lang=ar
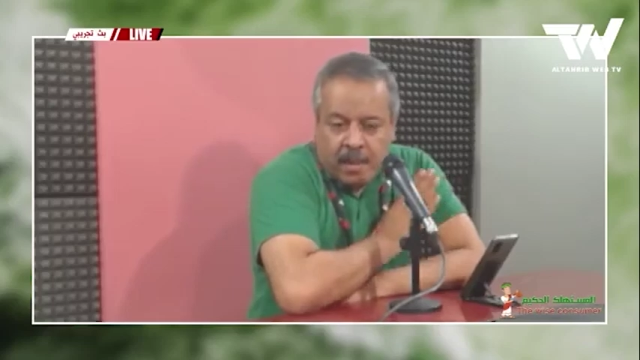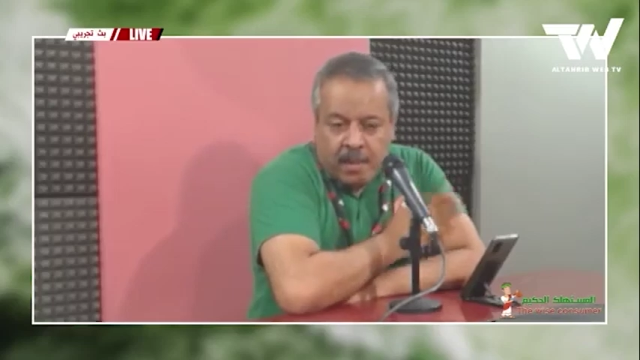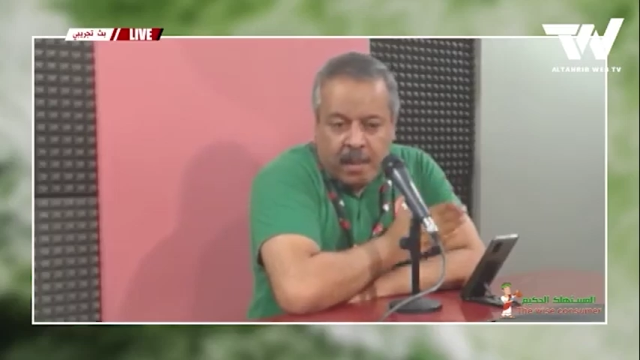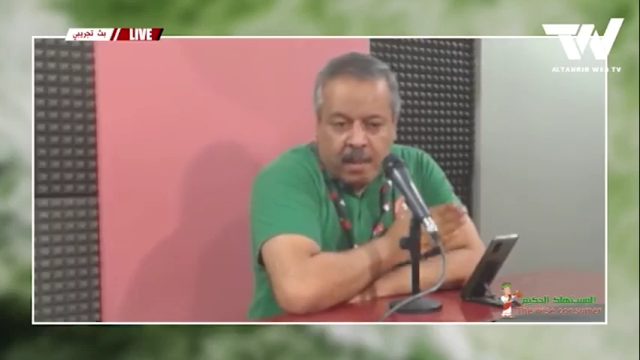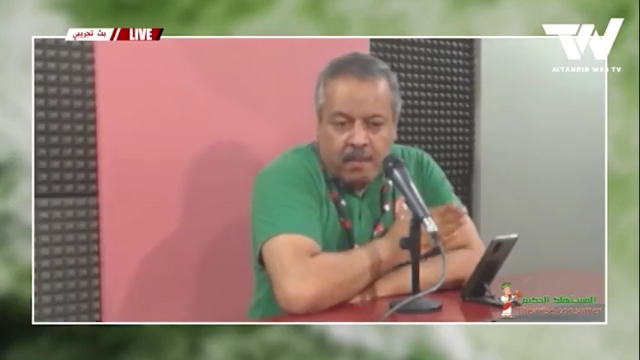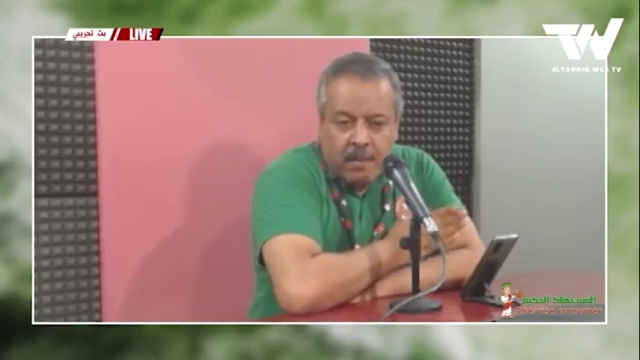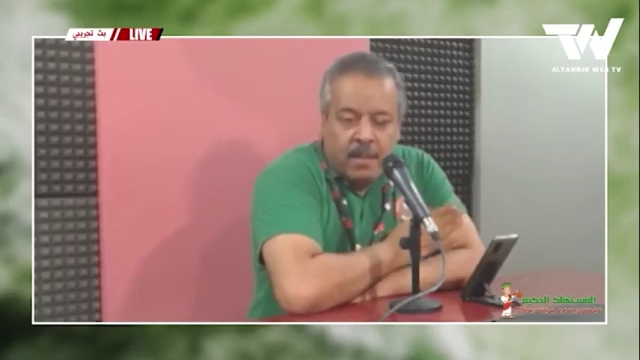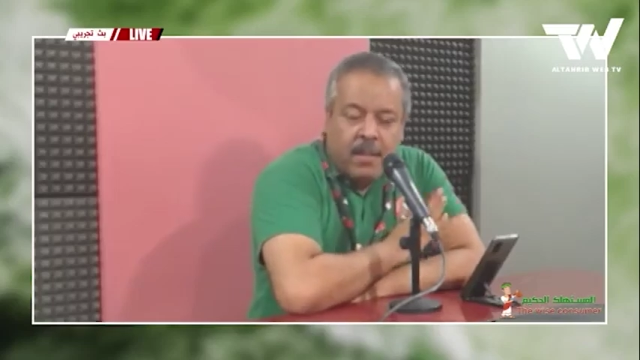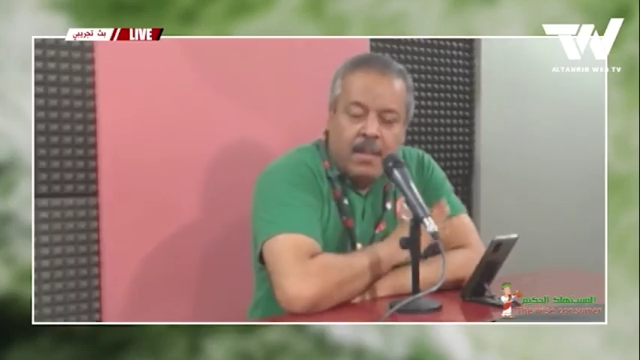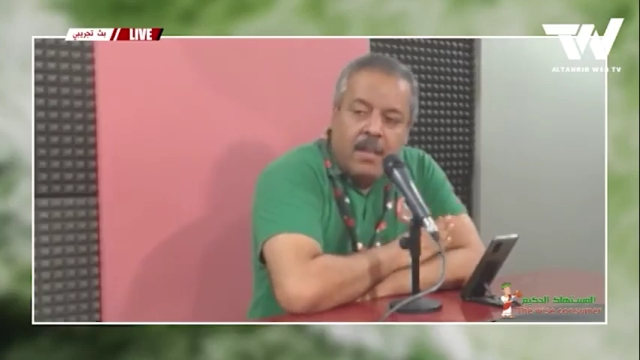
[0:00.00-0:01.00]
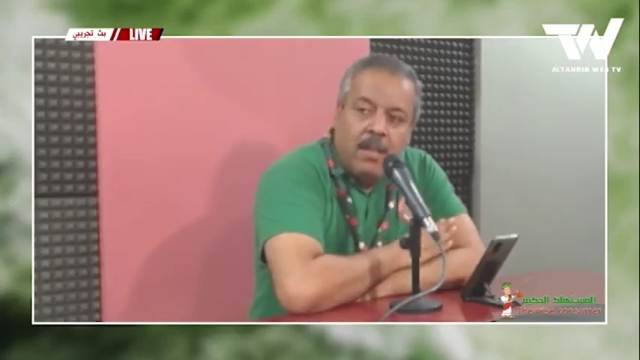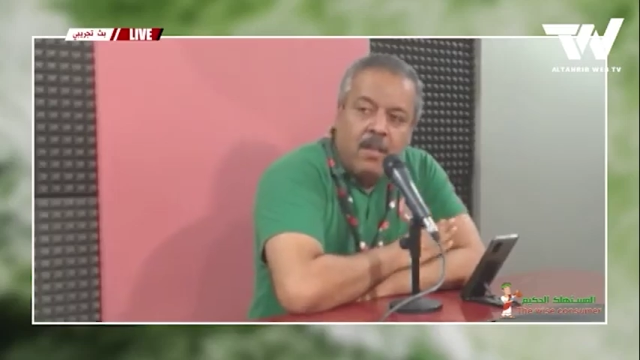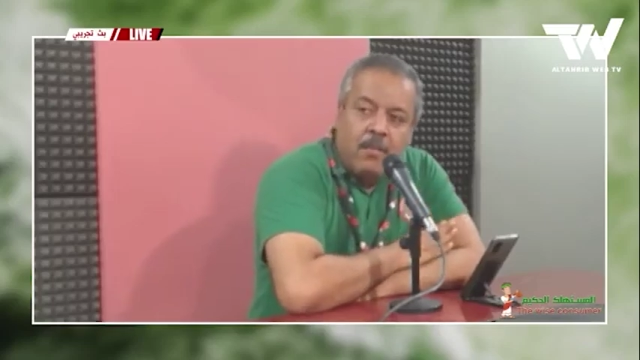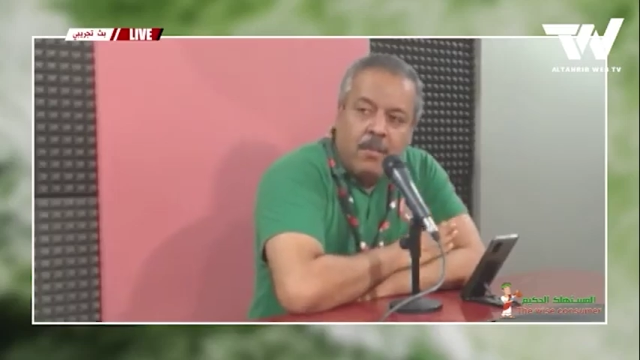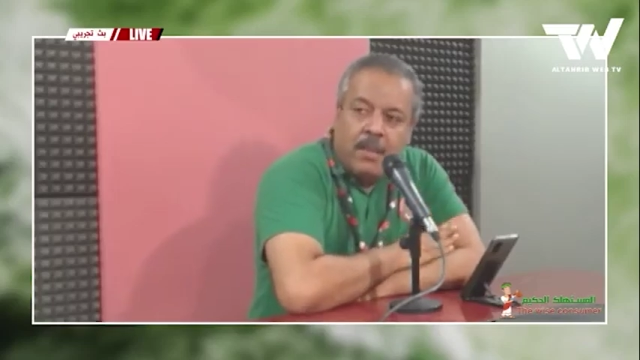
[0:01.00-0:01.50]
ينطلق من
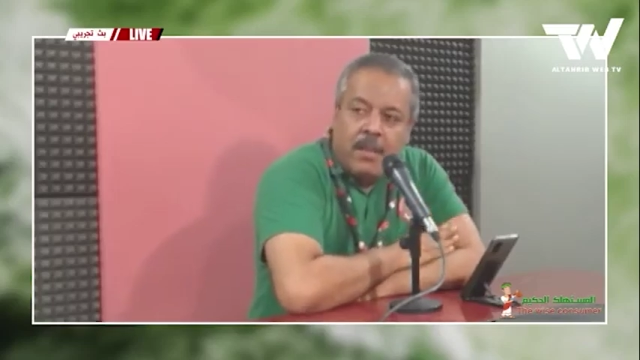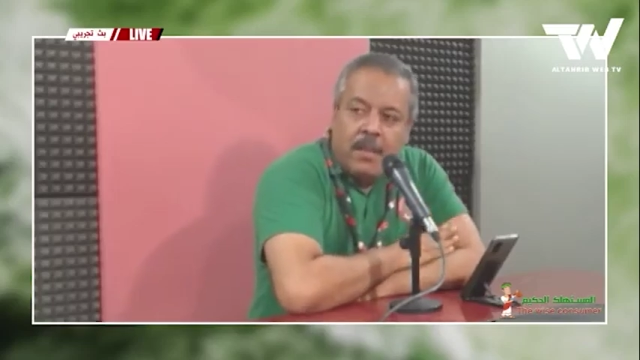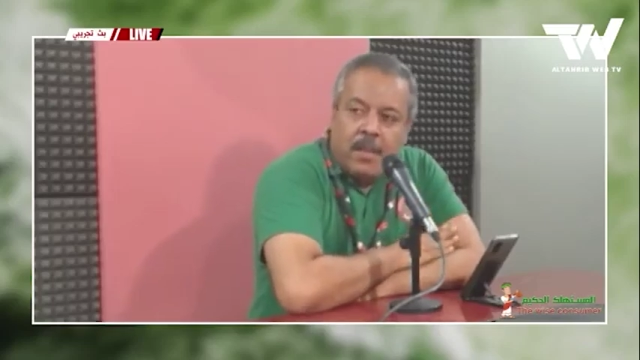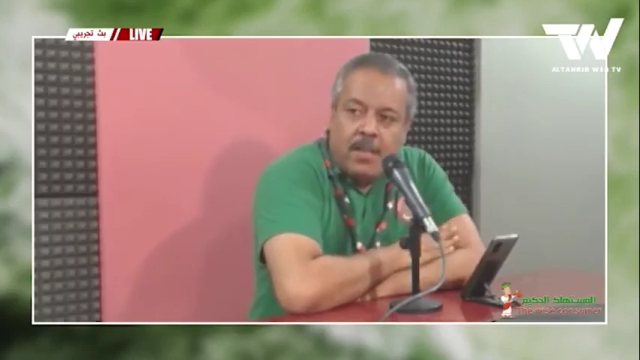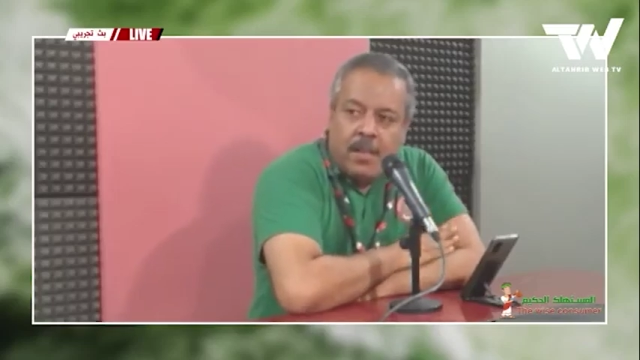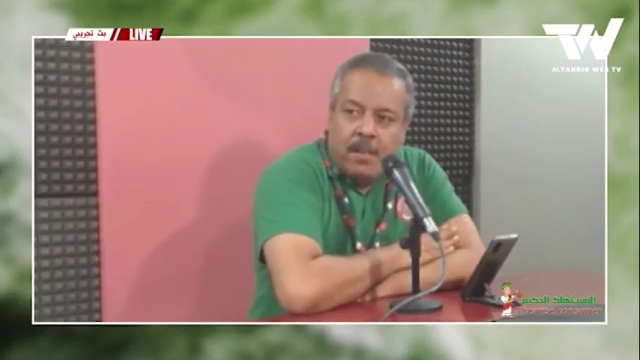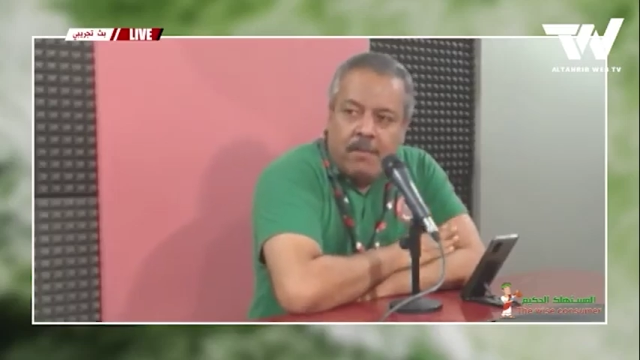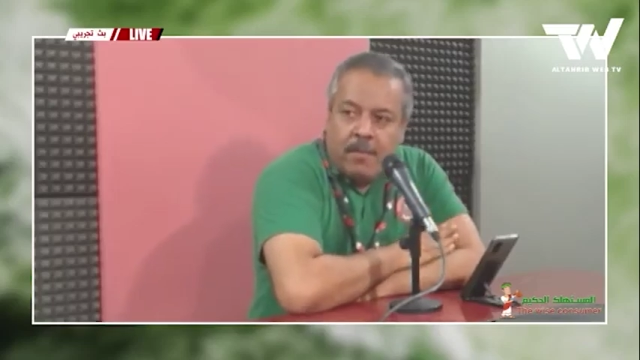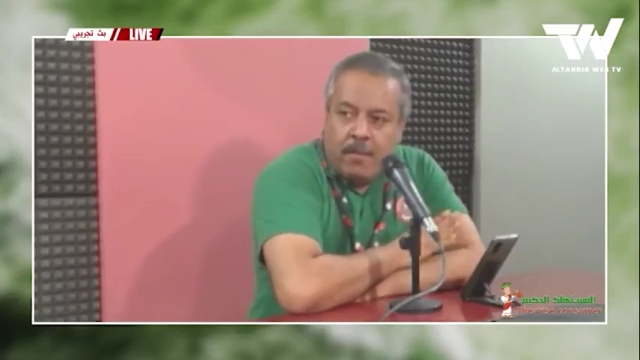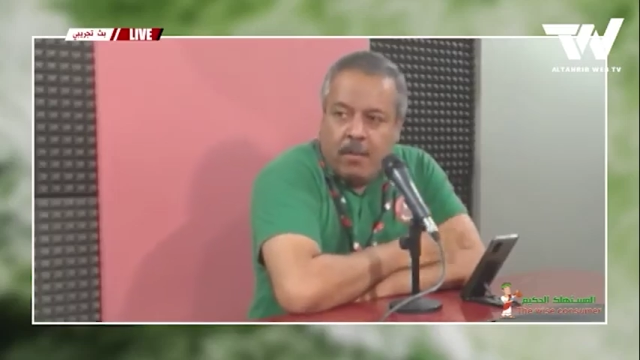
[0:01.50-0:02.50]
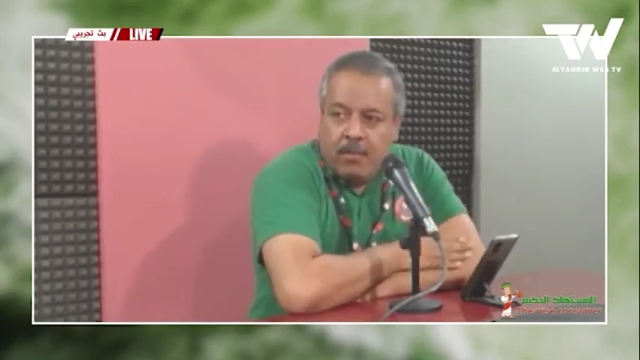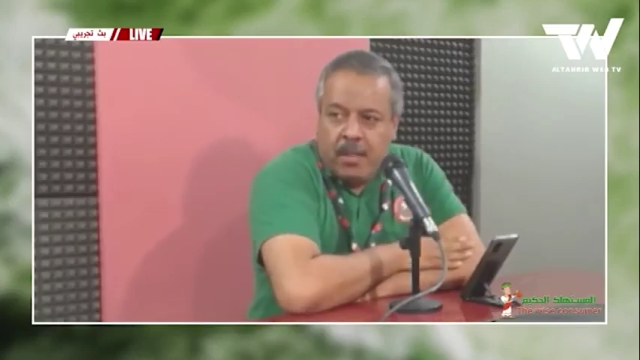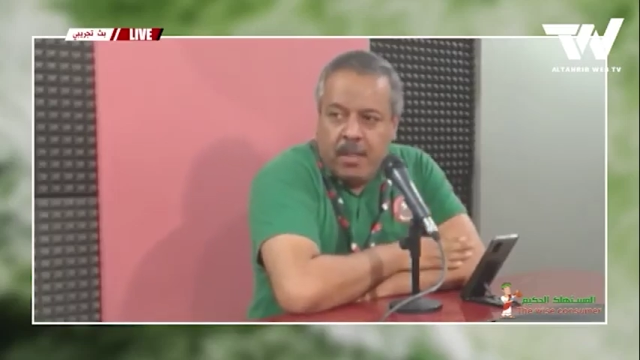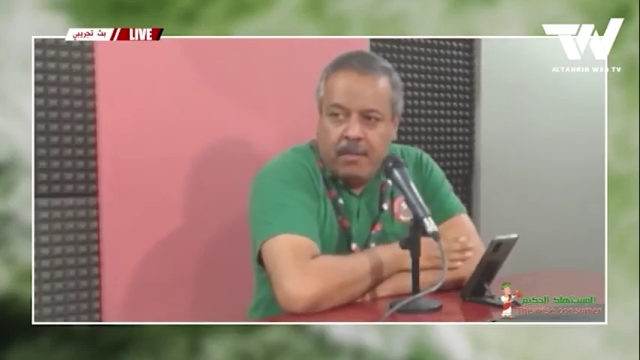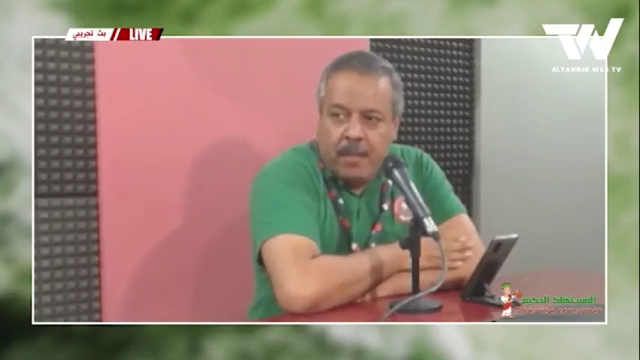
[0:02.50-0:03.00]
اليوم الوطني الكشاف
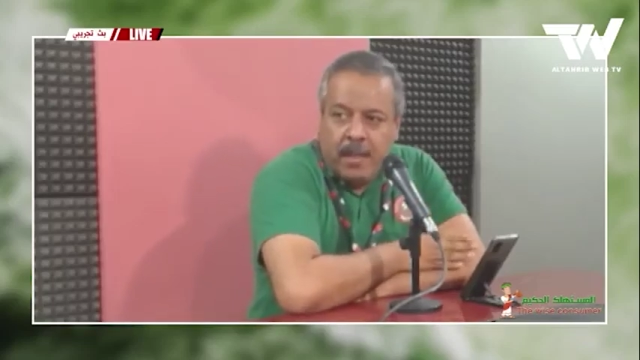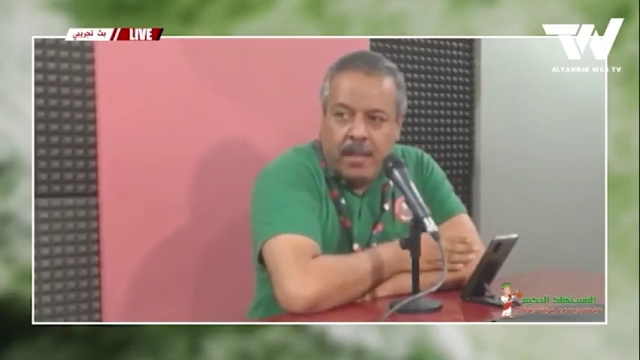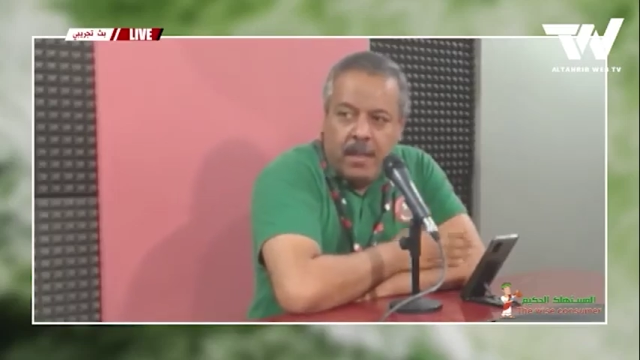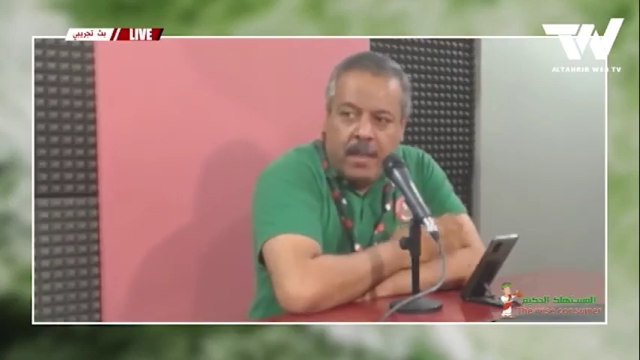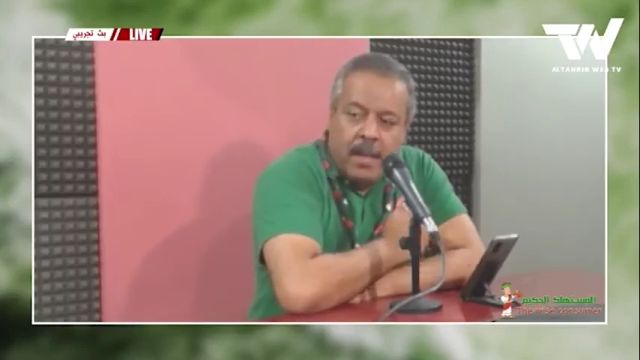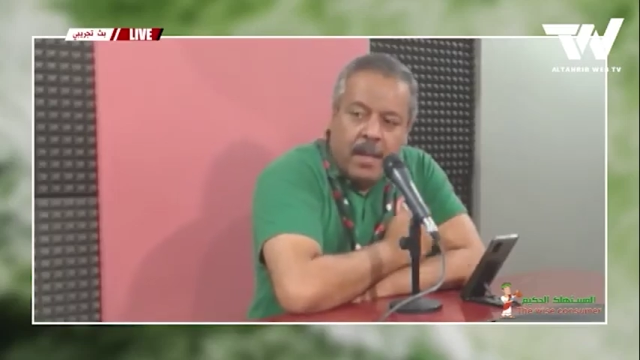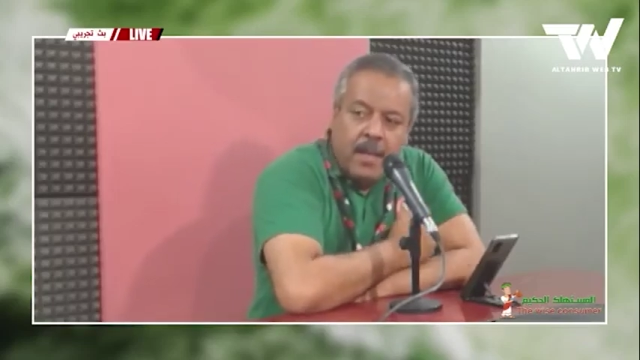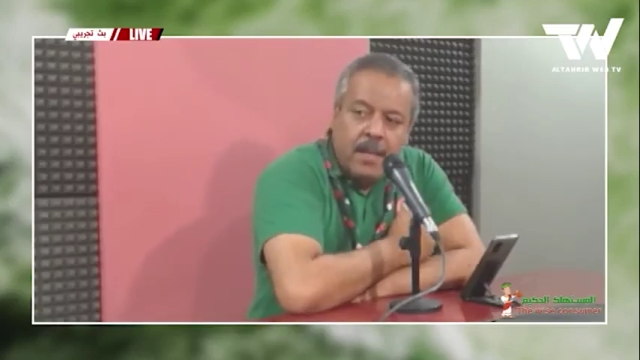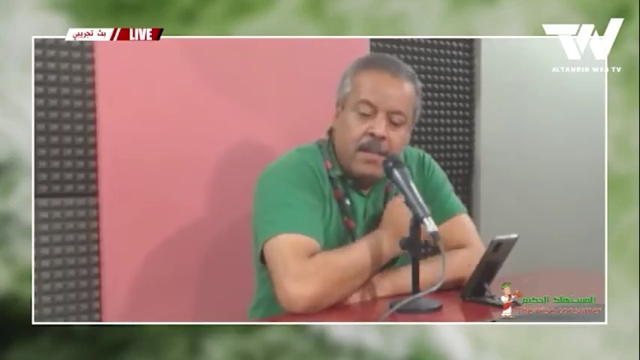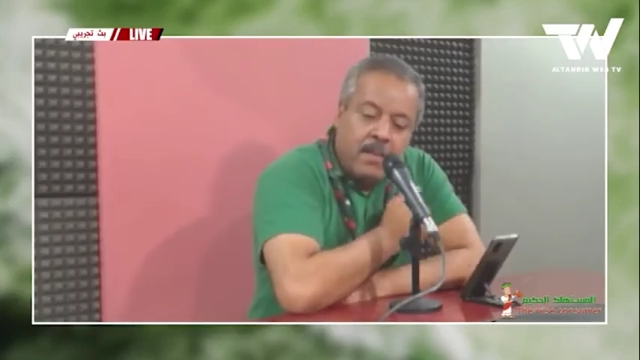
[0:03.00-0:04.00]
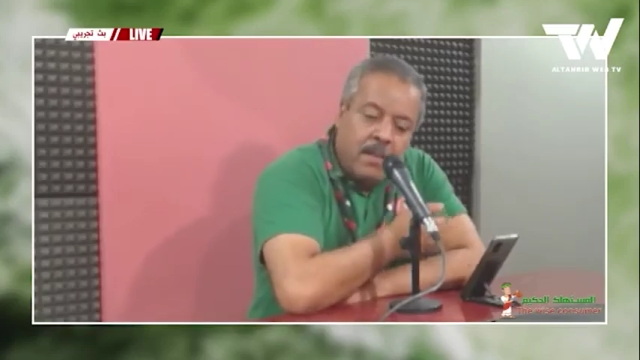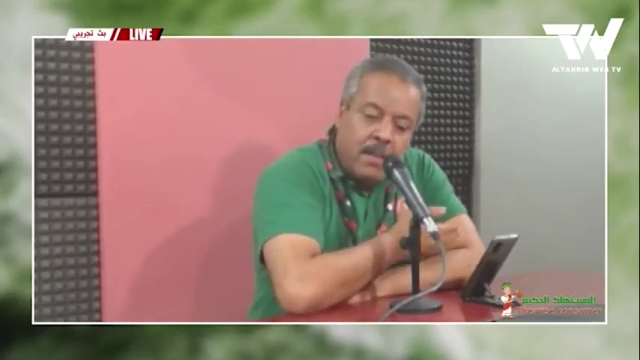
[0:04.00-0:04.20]
27 ماي إلى غاية